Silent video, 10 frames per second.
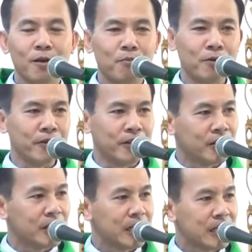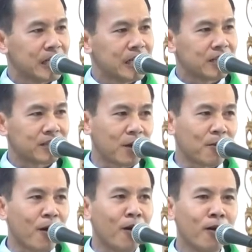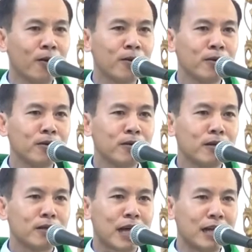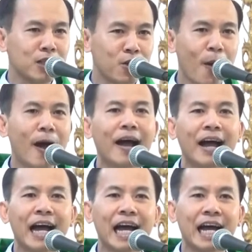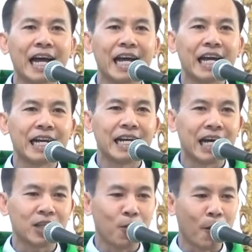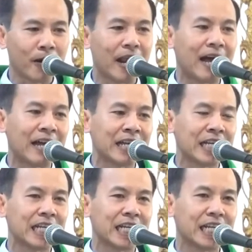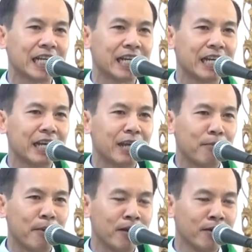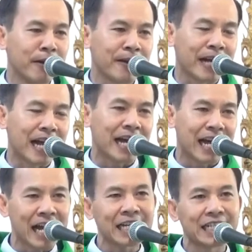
bởi vì sau đó thánh doan đã thuật lại mẻ lưới đầy cá khác